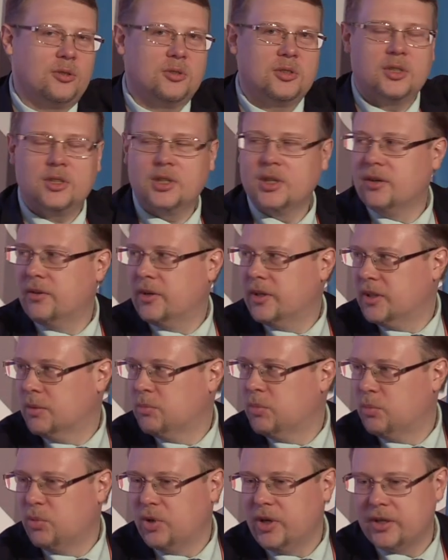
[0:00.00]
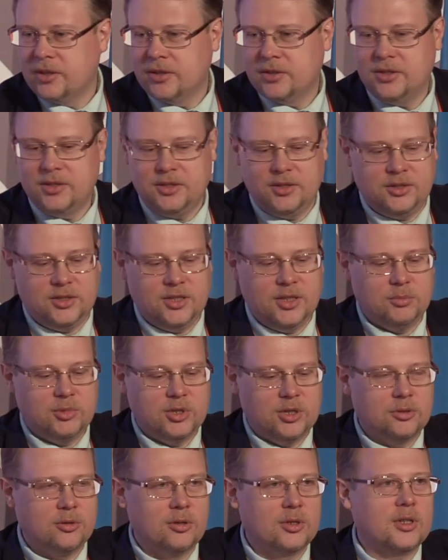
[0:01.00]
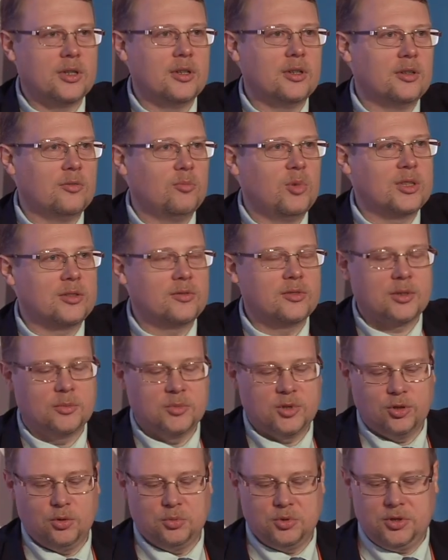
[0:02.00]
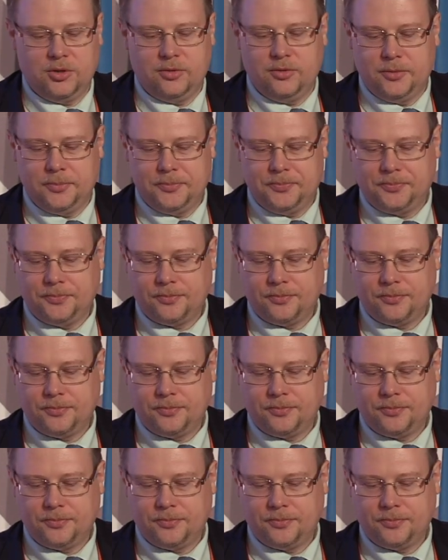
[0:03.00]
То есть это говорит о популярности системы не только в банковском сообществе.